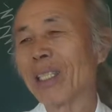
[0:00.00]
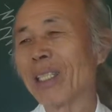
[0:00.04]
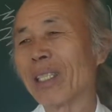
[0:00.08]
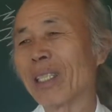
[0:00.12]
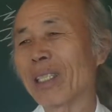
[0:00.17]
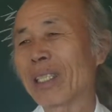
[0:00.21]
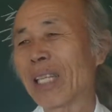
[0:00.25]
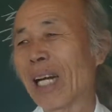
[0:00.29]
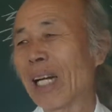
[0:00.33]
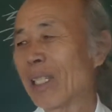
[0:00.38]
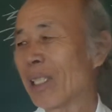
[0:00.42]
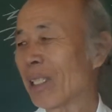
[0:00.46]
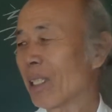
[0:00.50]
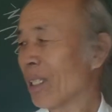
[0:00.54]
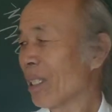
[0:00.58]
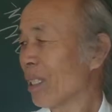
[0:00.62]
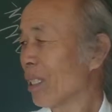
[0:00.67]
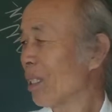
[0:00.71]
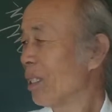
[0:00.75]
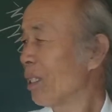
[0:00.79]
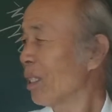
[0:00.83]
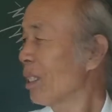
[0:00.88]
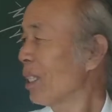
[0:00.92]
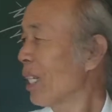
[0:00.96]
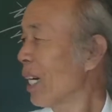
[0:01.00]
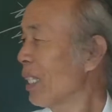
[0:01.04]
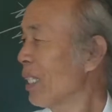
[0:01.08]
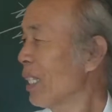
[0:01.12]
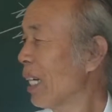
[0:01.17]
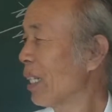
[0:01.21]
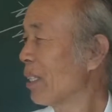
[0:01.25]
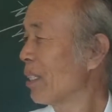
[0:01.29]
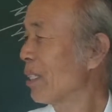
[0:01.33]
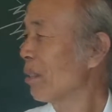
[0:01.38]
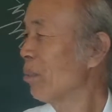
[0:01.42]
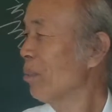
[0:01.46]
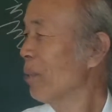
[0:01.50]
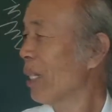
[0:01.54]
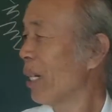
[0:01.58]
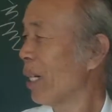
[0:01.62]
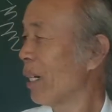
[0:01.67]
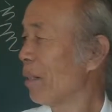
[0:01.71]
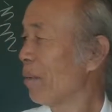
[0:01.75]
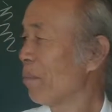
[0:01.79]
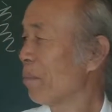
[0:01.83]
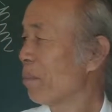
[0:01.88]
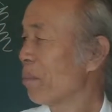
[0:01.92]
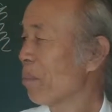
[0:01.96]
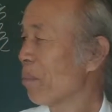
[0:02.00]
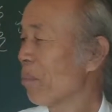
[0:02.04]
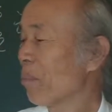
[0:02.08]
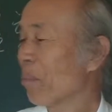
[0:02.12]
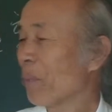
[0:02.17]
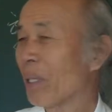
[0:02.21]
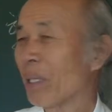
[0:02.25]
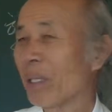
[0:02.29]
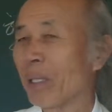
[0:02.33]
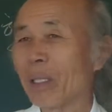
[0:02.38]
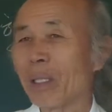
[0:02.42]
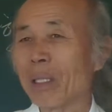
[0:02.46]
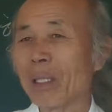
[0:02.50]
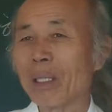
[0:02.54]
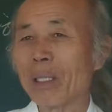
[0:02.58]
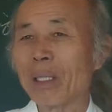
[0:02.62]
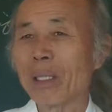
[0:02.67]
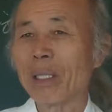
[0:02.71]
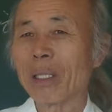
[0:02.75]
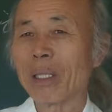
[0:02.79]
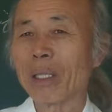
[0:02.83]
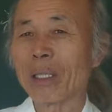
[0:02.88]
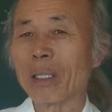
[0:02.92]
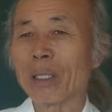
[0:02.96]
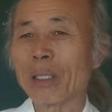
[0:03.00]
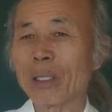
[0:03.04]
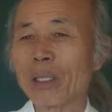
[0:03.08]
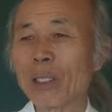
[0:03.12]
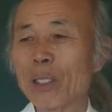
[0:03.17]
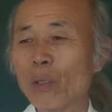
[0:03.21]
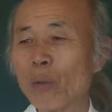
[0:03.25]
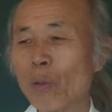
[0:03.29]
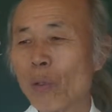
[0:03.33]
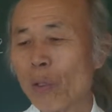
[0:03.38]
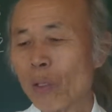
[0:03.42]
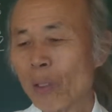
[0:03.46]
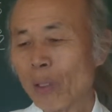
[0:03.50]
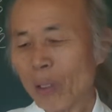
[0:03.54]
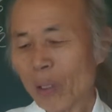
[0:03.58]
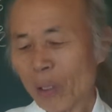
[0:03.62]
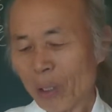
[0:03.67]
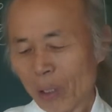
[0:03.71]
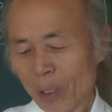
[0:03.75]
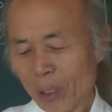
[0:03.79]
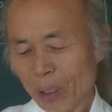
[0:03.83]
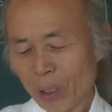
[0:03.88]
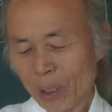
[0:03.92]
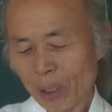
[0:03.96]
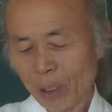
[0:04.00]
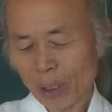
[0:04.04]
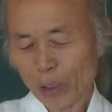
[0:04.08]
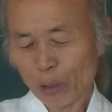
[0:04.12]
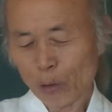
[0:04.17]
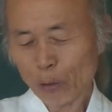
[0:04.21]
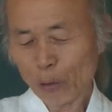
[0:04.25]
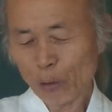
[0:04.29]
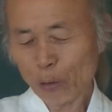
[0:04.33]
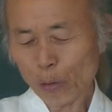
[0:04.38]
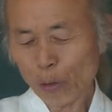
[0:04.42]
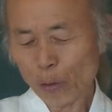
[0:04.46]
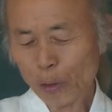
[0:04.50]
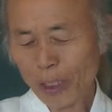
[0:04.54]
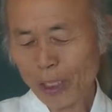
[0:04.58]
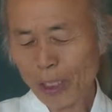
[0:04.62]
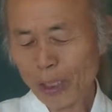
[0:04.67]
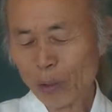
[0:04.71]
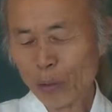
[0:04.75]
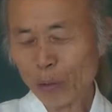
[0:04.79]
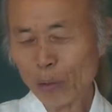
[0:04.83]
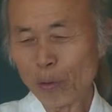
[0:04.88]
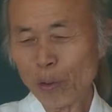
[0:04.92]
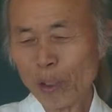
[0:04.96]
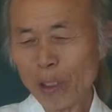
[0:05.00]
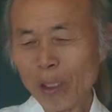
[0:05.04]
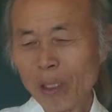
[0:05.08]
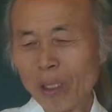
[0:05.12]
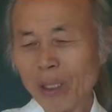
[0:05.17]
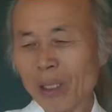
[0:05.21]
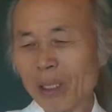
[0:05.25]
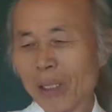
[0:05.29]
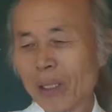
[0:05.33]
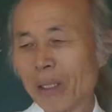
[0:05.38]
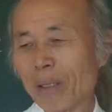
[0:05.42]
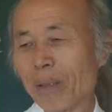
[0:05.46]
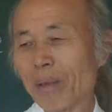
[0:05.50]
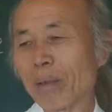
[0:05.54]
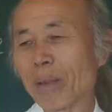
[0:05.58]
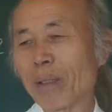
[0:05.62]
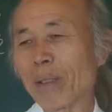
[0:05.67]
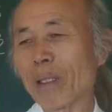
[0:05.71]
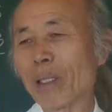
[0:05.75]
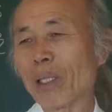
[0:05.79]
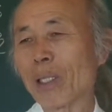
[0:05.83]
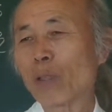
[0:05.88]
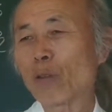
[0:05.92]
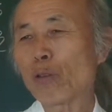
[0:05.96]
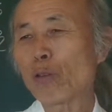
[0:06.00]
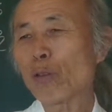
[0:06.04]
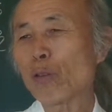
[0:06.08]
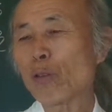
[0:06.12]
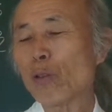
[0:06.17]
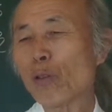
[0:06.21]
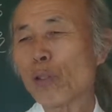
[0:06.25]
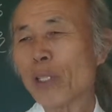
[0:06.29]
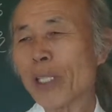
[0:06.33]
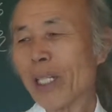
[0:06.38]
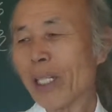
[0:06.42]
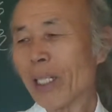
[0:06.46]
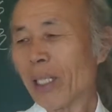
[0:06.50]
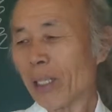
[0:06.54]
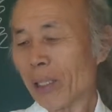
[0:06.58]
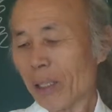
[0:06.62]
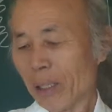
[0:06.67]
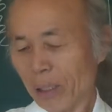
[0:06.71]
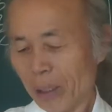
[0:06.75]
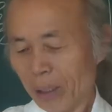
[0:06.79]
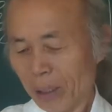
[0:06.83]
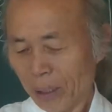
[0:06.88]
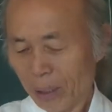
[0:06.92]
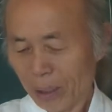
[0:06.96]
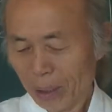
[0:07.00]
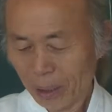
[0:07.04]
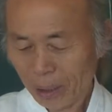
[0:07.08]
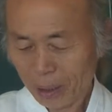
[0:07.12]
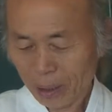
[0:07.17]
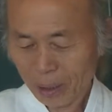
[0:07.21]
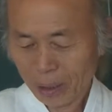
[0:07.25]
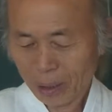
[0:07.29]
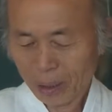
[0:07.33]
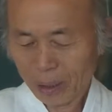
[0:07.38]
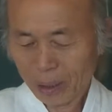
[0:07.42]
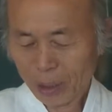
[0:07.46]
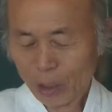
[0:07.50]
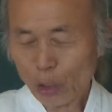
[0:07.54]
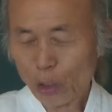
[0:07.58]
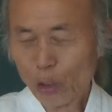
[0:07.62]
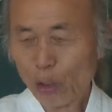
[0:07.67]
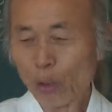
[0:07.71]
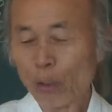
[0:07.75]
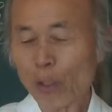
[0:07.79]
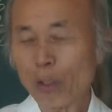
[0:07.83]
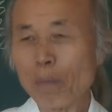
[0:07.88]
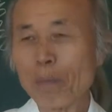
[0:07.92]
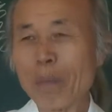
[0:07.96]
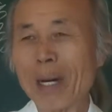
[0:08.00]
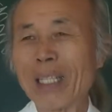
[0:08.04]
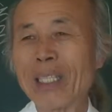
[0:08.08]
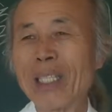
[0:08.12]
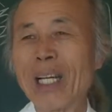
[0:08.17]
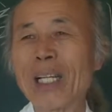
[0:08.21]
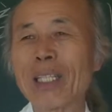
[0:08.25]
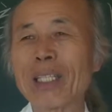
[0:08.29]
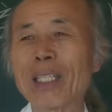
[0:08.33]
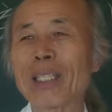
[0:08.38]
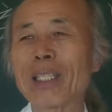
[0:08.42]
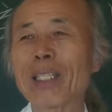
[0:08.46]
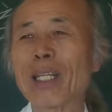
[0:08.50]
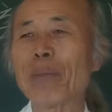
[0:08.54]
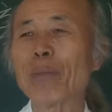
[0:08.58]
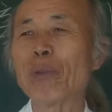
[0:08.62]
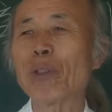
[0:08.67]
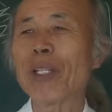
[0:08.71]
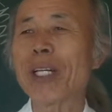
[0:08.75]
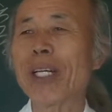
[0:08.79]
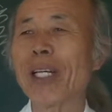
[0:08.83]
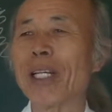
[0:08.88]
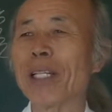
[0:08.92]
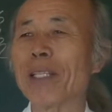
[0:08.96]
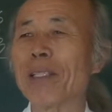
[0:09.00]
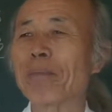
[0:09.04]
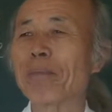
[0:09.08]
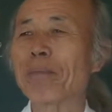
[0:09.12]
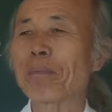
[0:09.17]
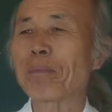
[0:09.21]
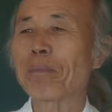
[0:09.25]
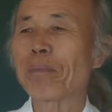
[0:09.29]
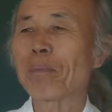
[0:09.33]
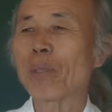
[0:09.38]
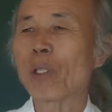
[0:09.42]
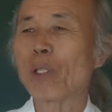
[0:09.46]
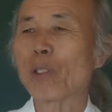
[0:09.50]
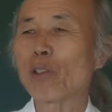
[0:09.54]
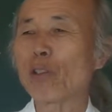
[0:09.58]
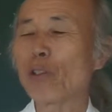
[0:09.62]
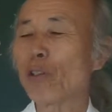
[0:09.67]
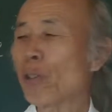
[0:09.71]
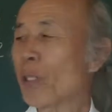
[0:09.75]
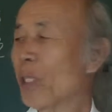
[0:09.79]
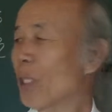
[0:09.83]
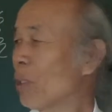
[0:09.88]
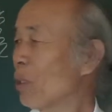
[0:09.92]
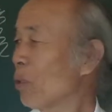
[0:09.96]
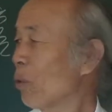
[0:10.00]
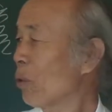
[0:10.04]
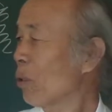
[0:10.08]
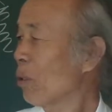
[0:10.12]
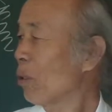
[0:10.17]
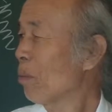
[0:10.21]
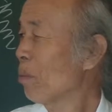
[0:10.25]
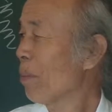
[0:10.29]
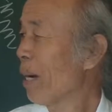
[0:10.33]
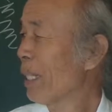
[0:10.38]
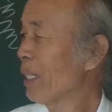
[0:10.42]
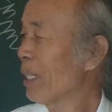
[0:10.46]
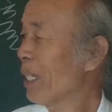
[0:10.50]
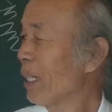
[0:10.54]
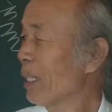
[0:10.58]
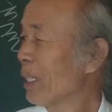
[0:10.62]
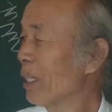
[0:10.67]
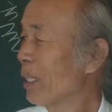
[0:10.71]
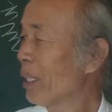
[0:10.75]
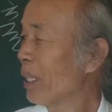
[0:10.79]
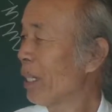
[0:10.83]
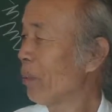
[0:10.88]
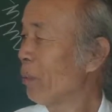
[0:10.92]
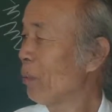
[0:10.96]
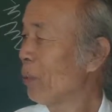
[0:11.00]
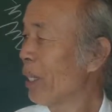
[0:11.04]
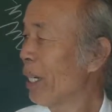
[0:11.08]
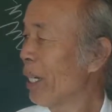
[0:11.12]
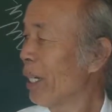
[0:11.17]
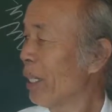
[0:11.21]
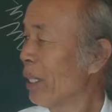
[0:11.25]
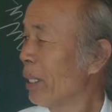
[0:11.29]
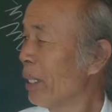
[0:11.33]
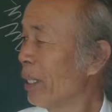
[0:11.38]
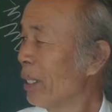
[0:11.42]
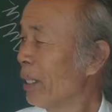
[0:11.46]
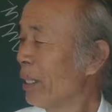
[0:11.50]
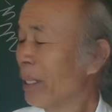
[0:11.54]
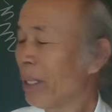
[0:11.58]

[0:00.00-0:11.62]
잘 들어가지 않습니다. 그리고 줄고래 뚝을 어, 줄고래 어, 기초를 많이 하기 때문에 줄기초를 많이 하기 때문에